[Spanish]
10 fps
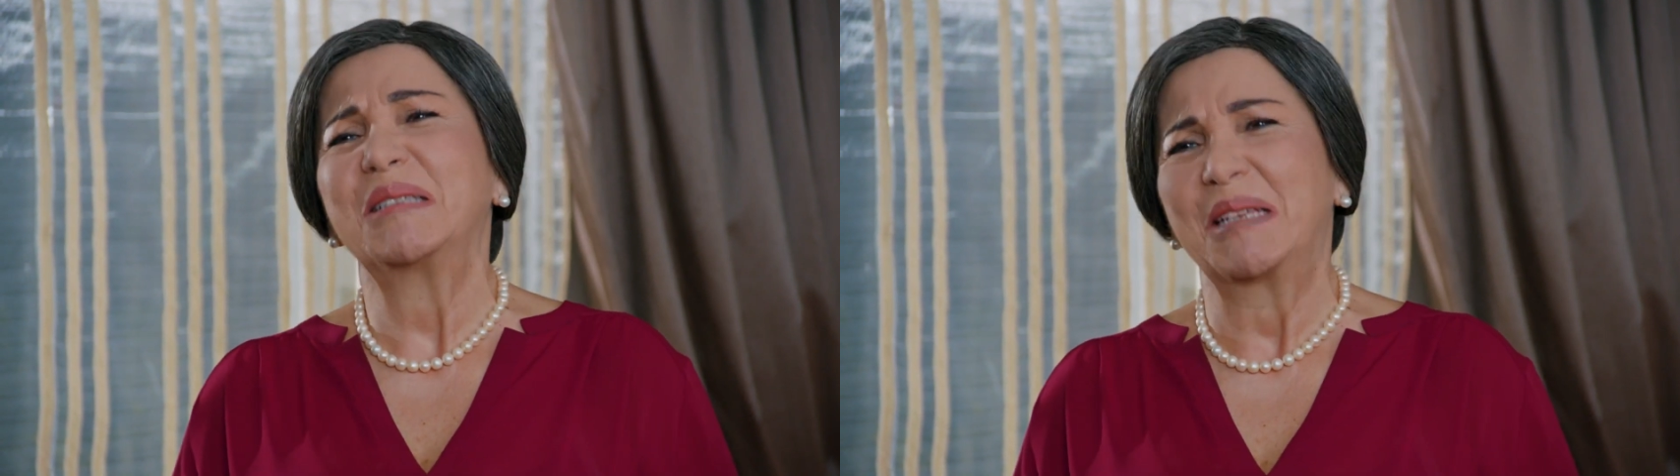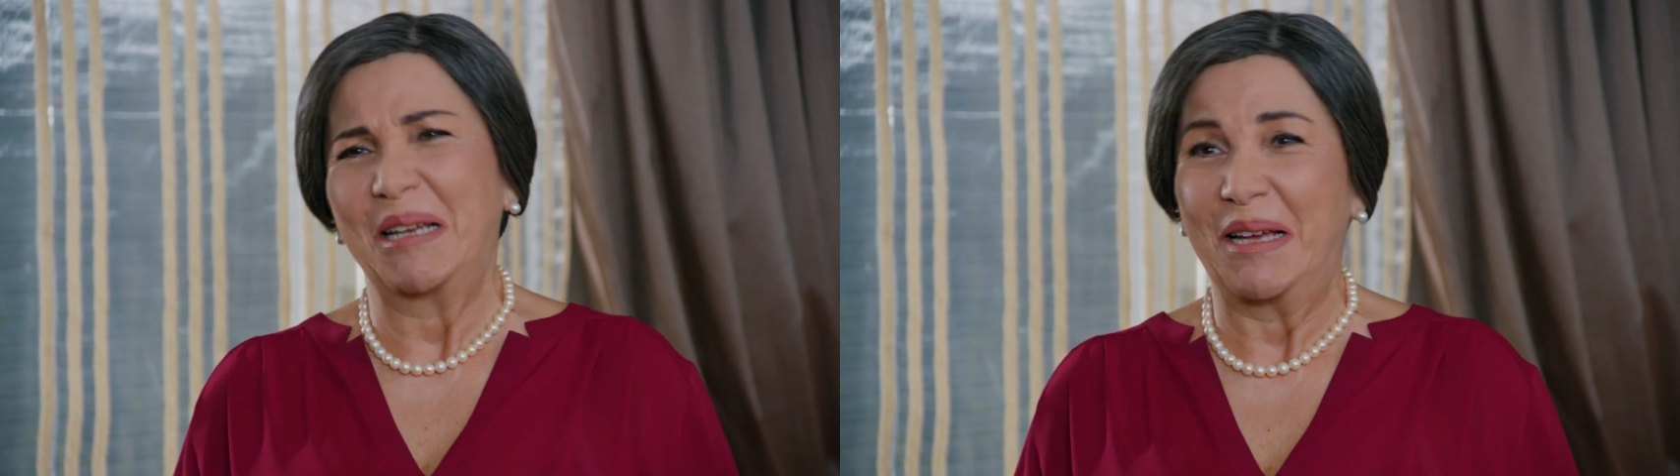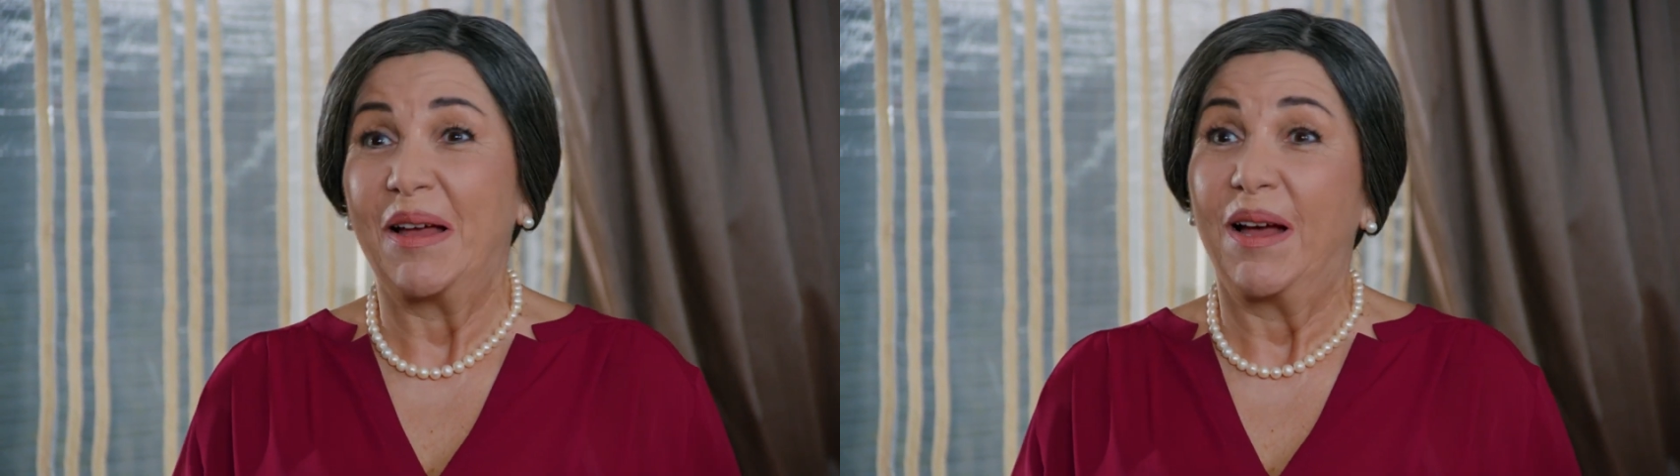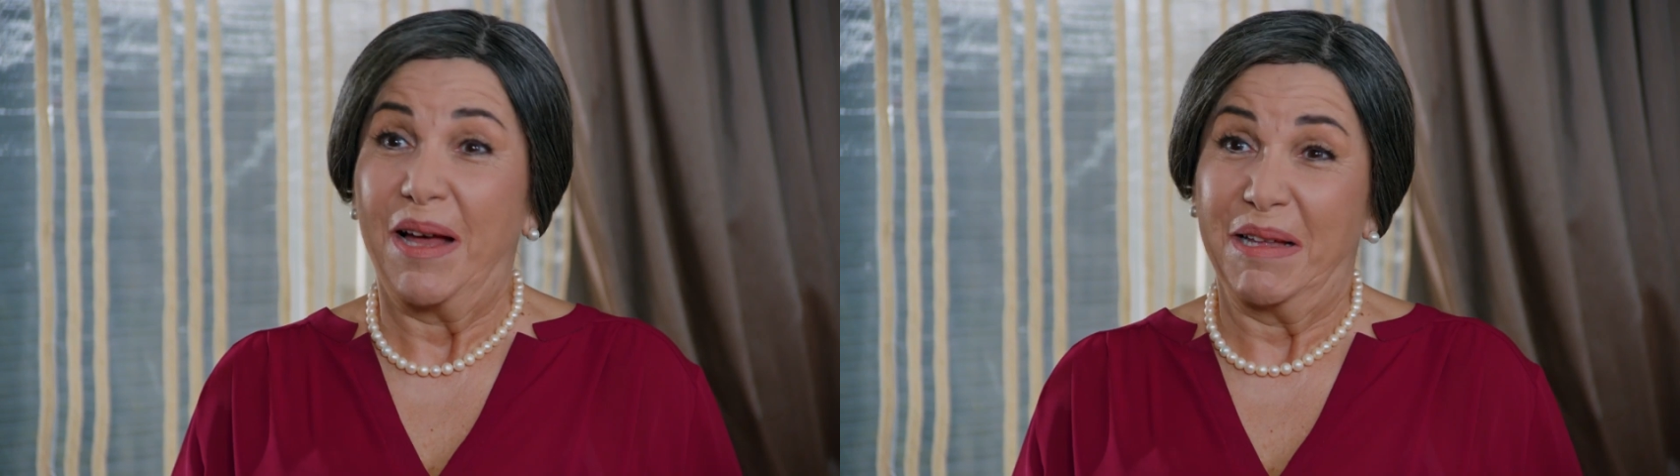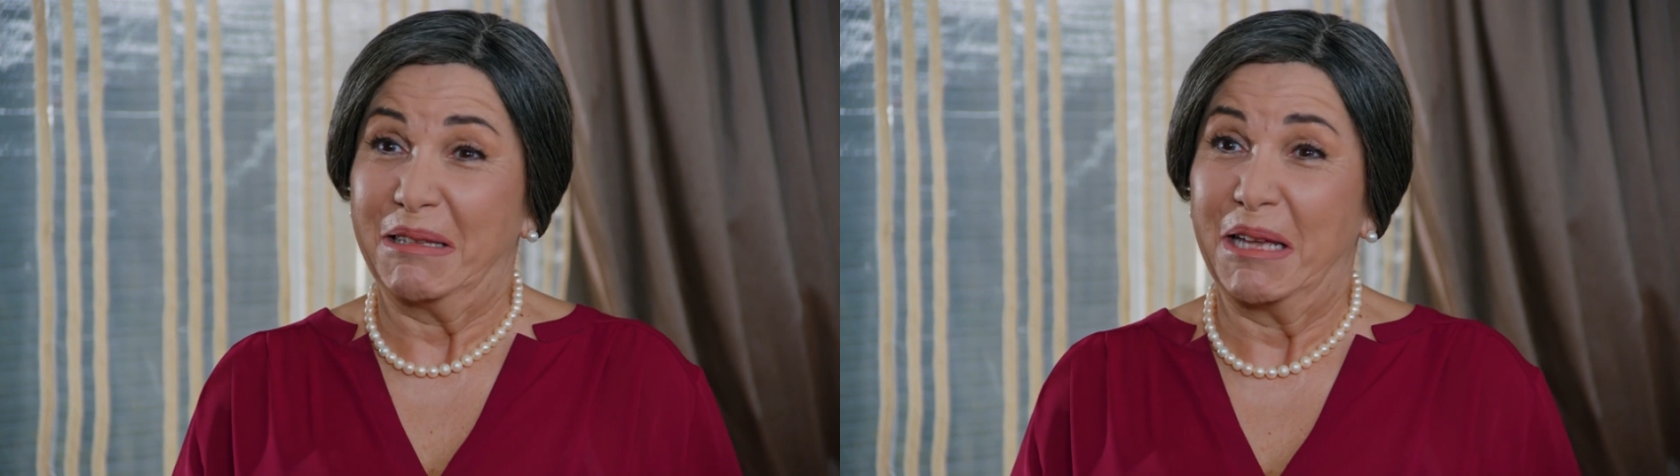bueno,
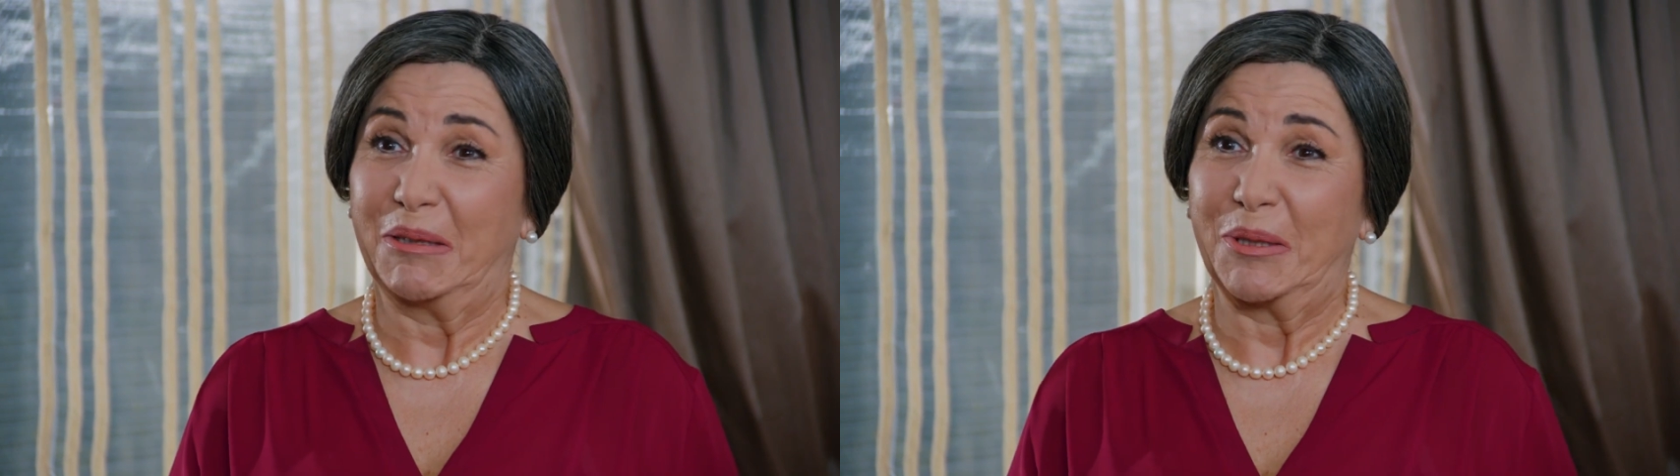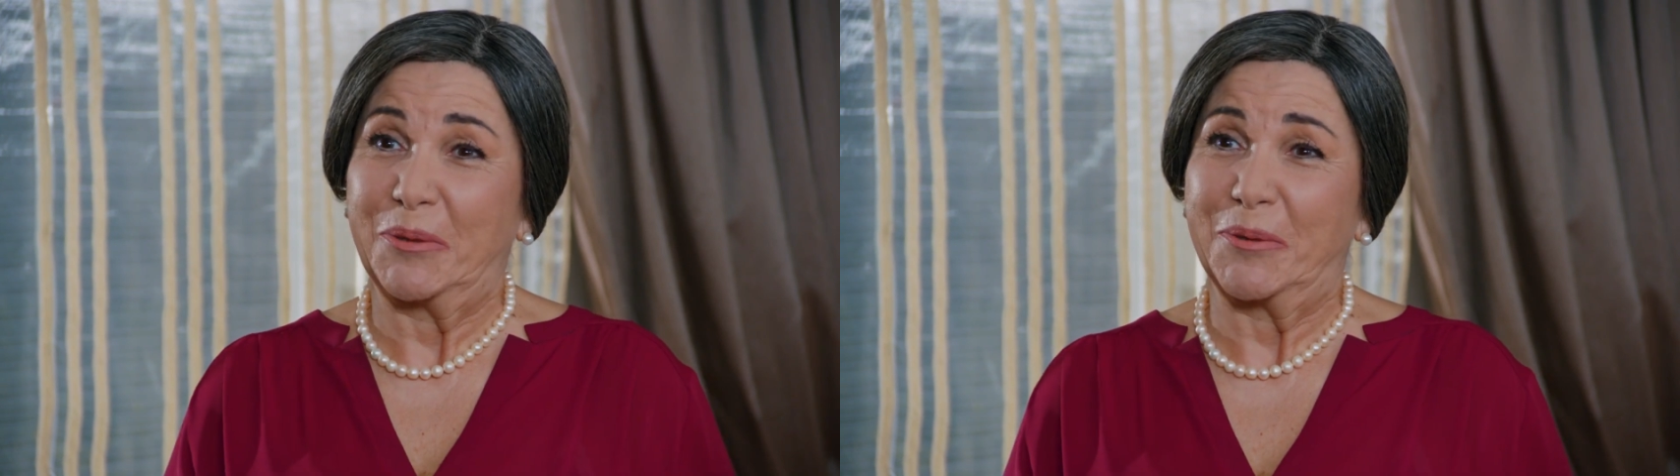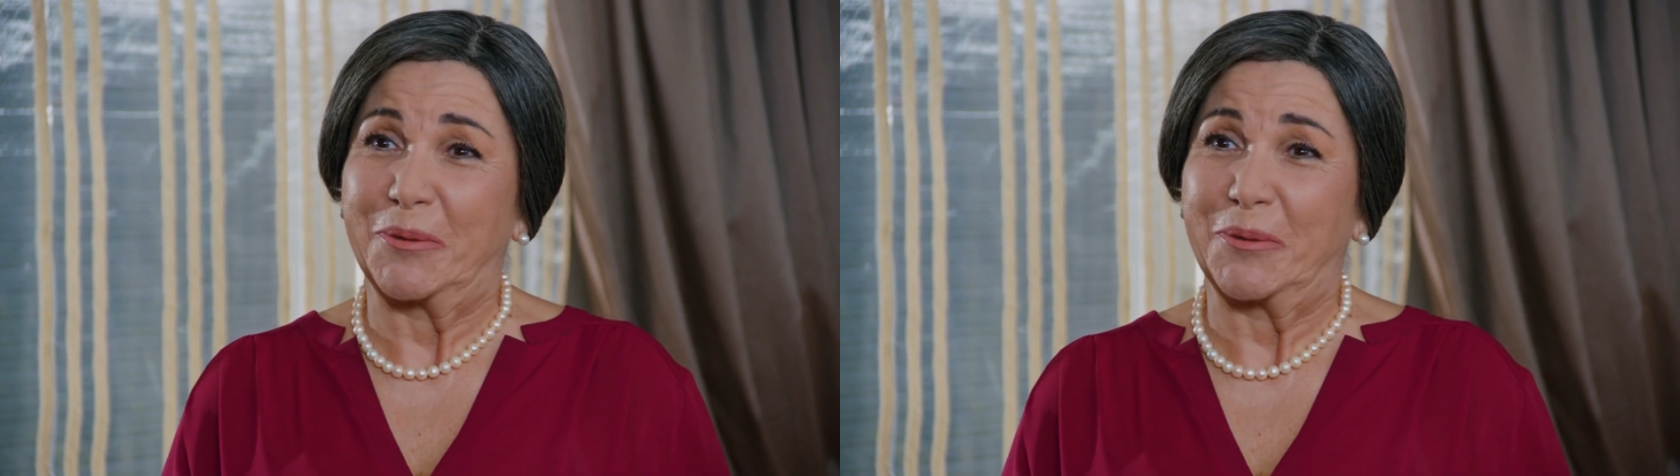menos mal que ya